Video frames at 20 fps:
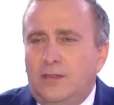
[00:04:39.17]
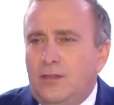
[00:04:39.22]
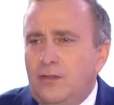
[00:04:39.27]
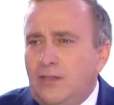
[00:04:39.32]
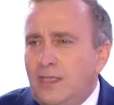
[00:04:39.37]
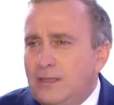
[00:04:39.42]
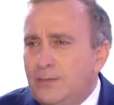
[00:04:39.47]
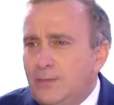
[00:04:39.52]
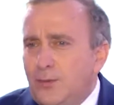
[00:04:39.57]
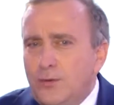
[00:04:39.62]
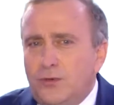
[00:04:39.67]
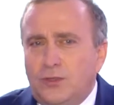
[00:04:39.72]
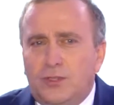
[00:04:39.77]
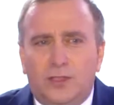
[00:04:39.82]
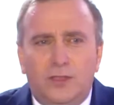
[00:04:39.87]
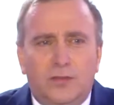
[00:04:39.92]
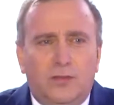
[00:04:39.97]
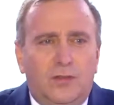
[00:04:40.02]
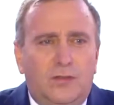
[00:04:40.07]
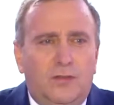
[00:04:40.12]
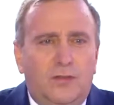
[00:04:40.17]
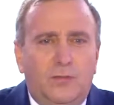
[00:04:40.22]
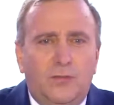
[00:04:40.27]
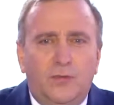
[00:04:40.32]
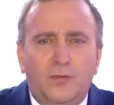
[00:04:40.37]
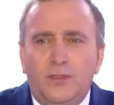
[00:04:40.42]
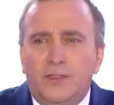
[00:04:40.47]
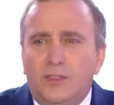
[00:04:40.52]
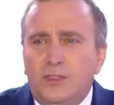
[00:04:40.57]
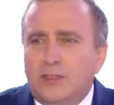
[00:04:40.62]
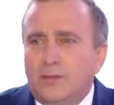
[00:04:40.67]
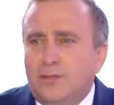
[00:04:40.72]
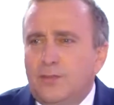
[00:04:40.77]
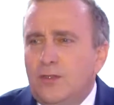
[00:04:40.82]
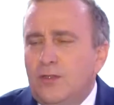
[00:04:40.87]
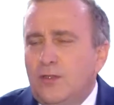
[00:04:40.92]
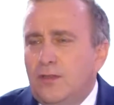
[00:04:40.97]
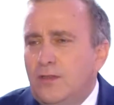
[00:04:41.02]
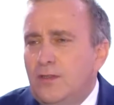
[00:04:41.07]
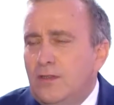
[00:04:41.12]
to nas połączyło.
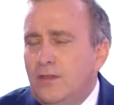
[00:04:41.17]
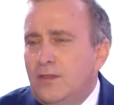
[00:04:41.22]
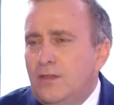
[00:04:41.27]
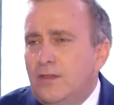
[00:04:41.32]
Mówiliśmy o